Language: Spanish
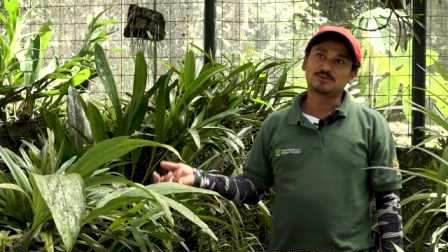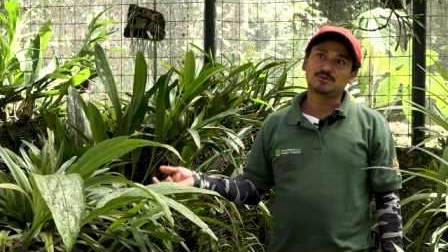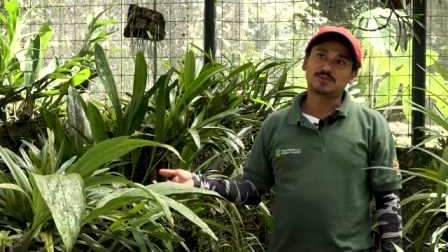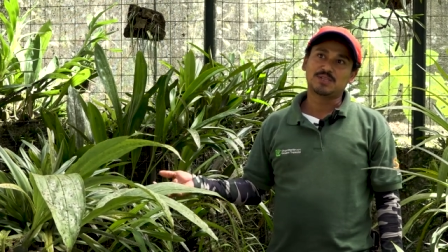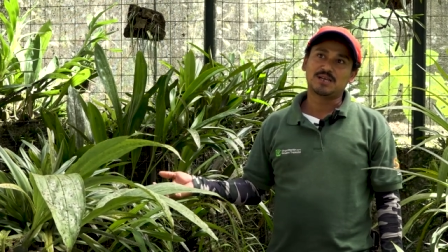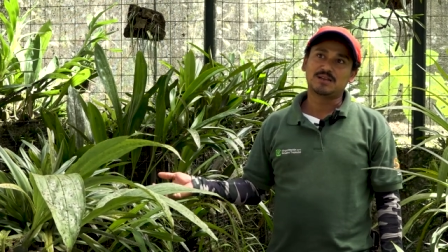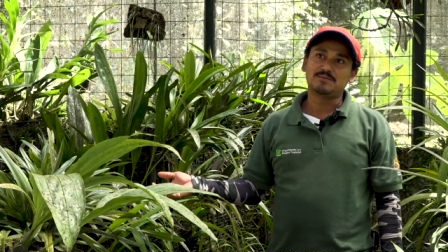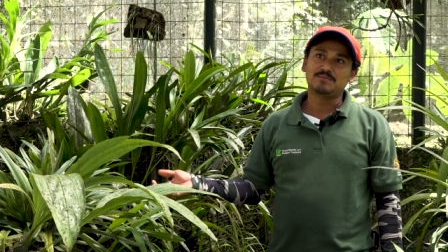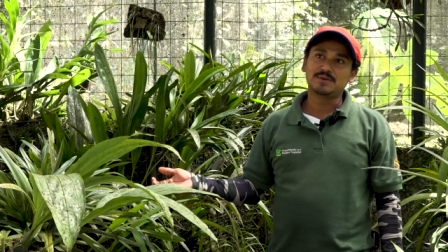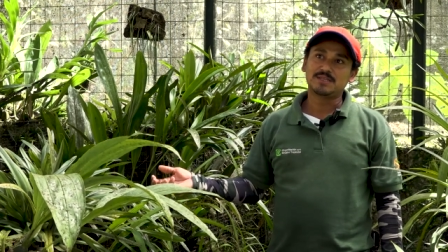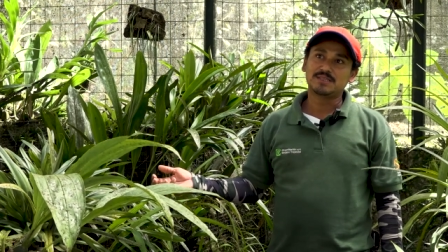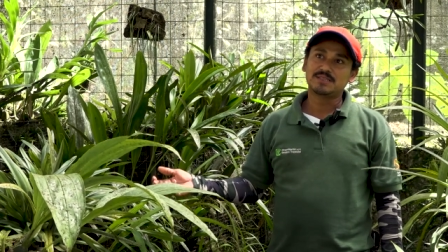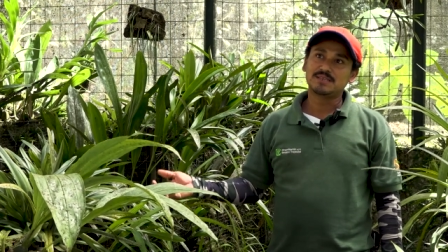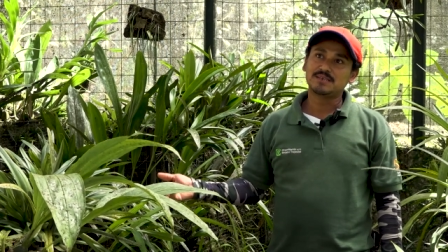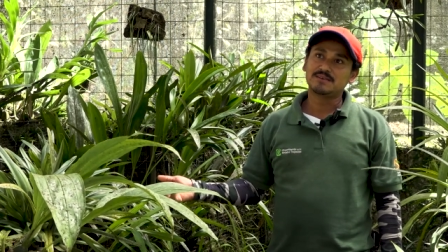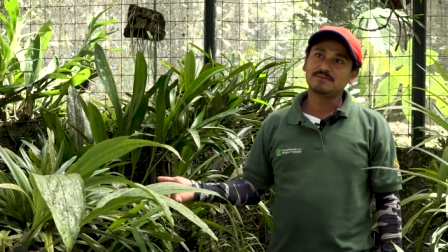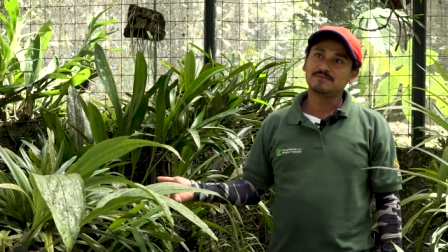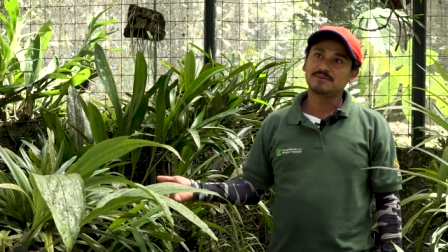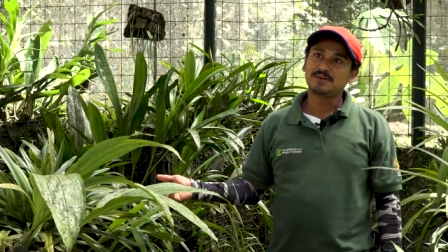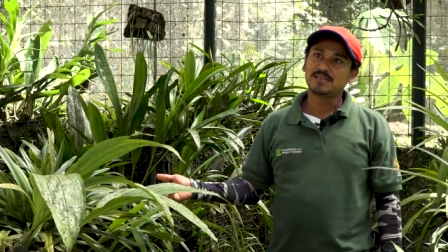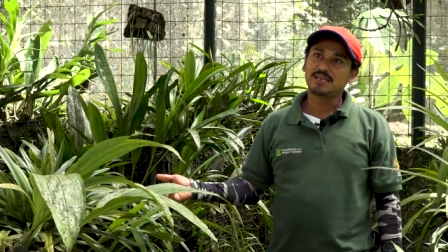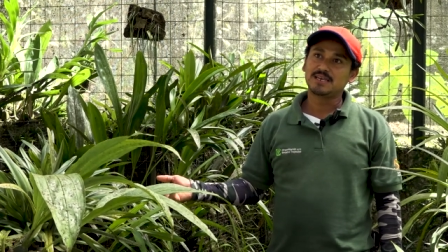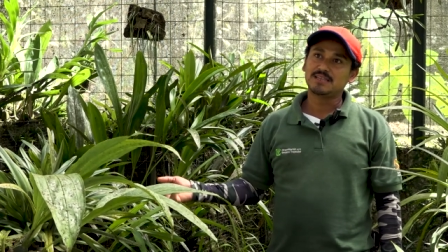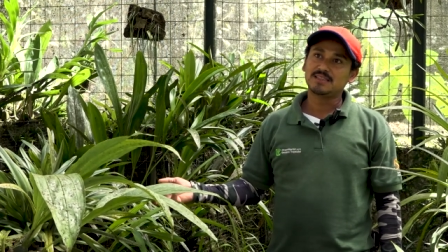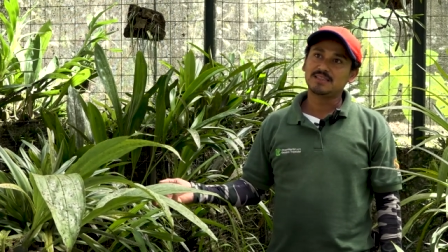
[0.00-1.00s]
totalmente
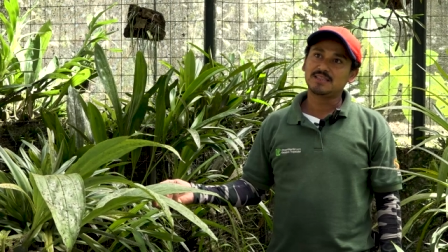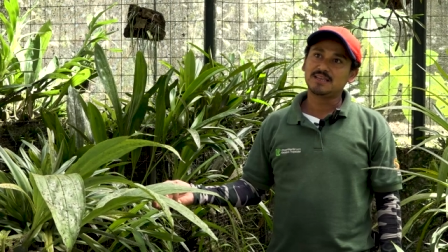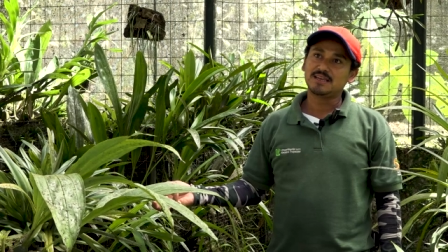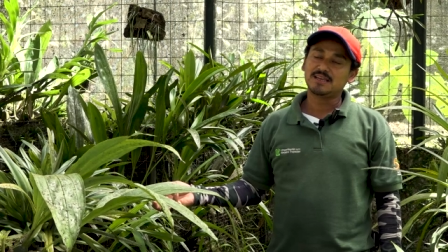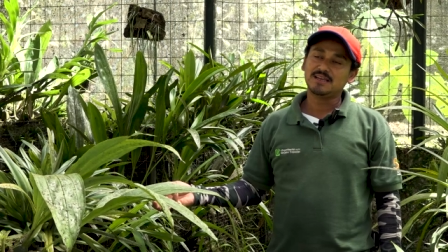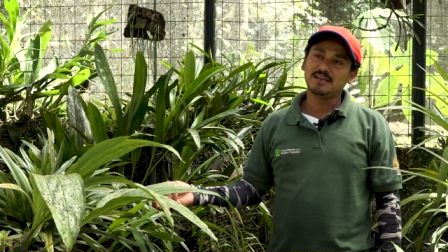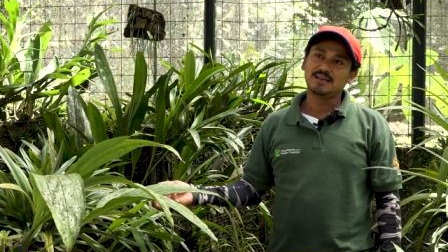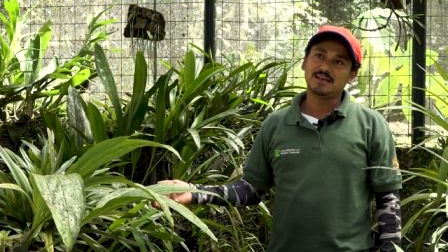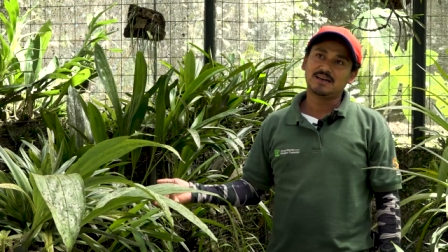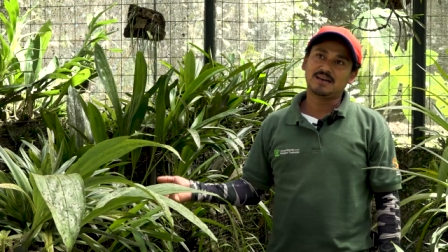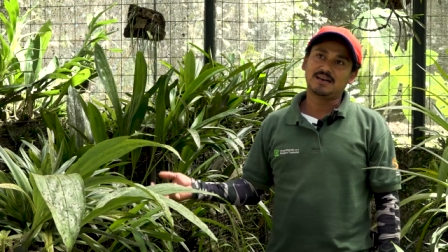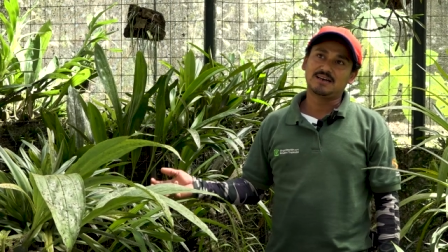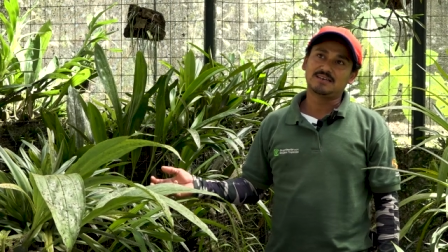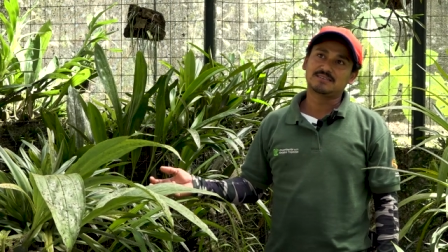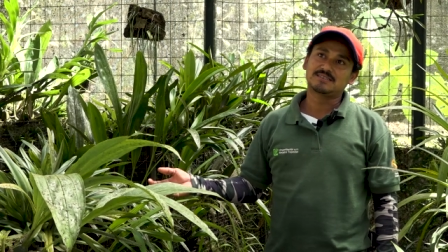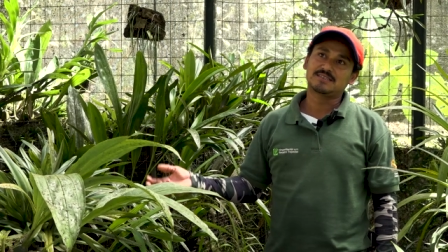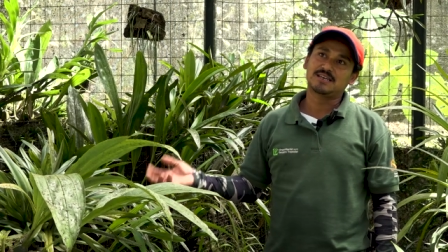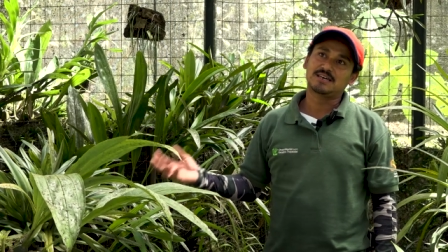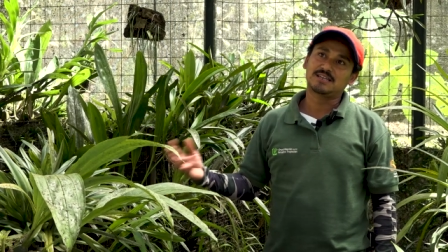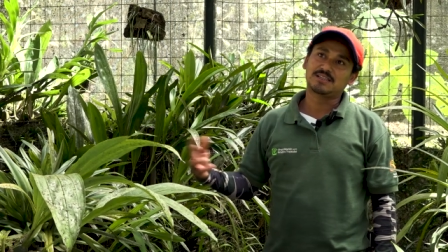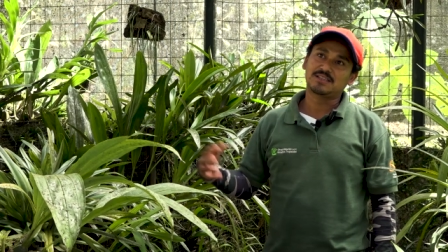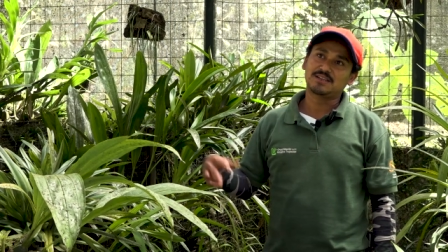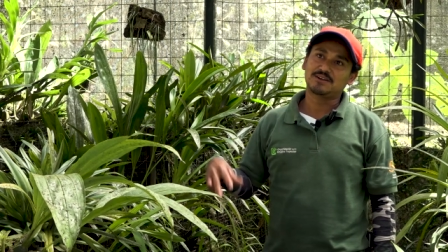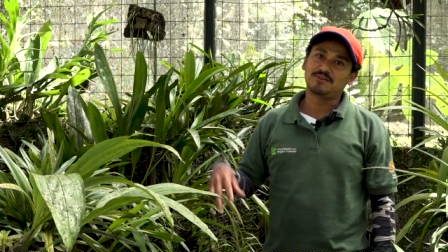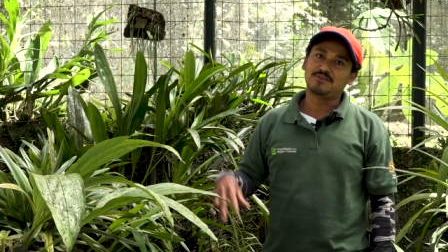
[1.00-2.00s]
diferente a
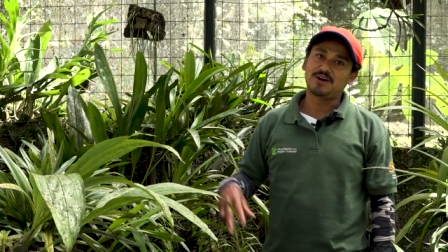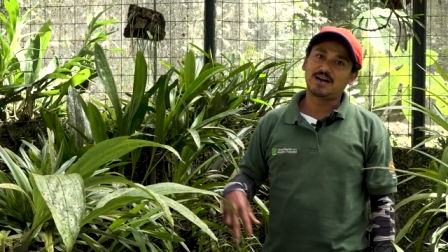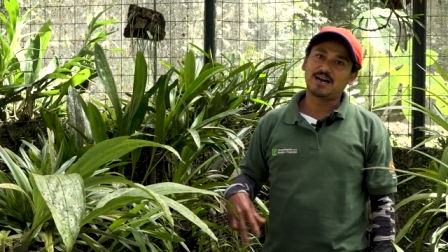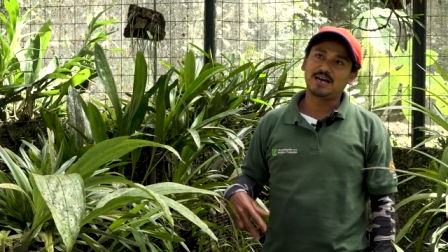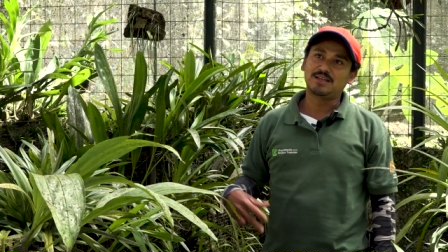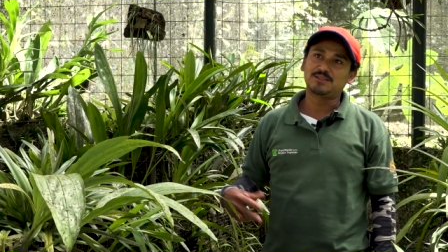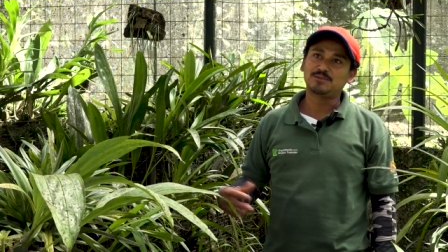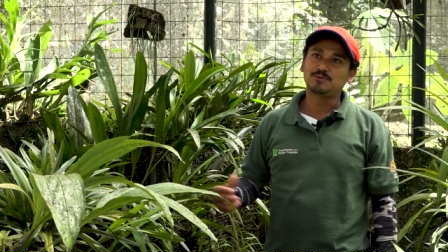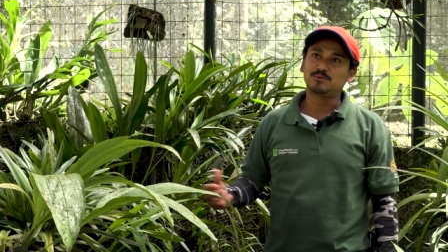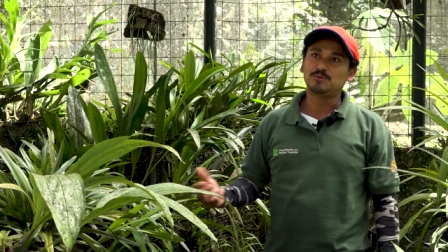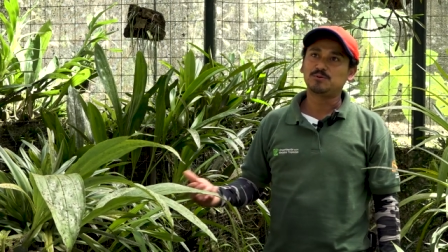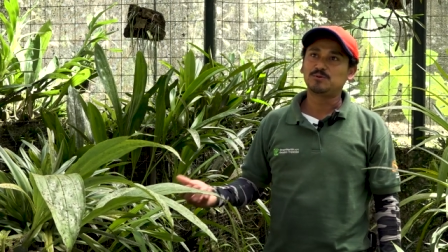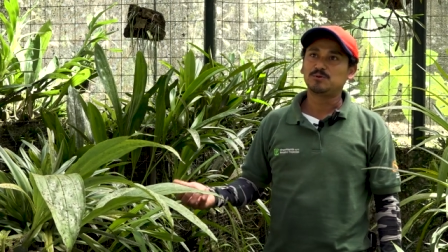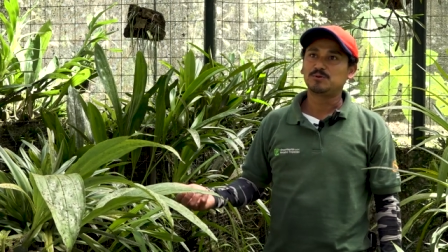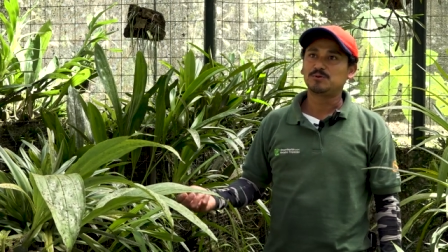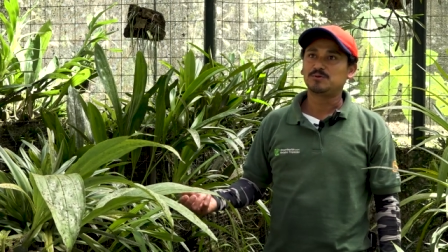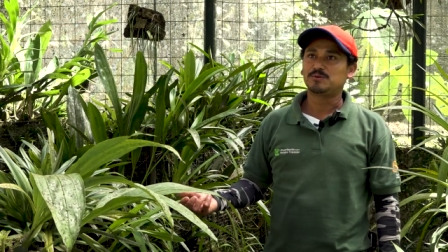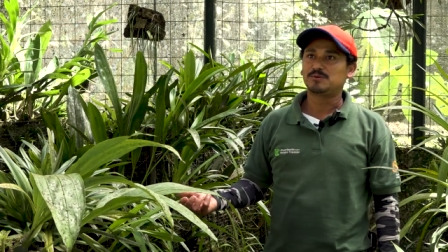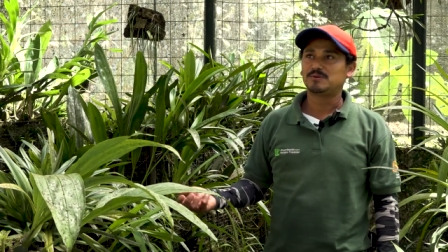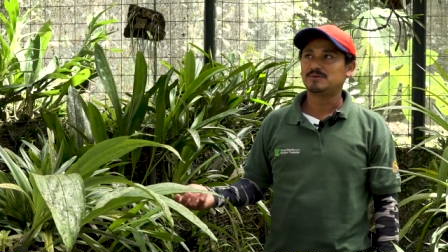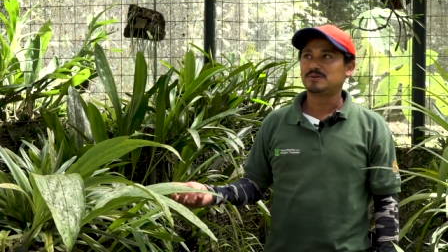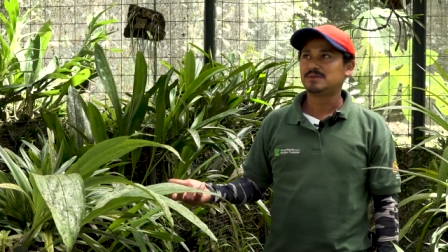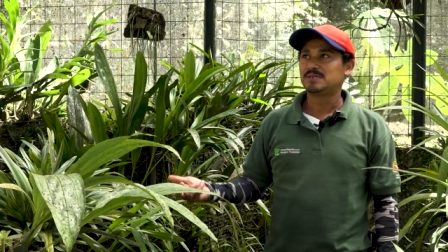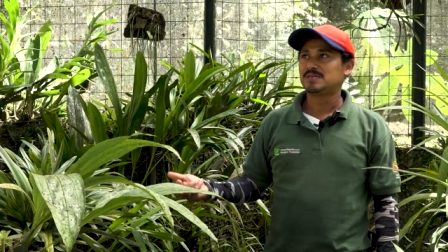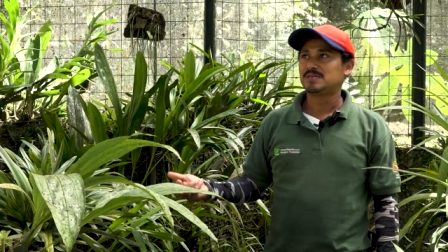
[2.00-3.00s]
estar trabajando uno,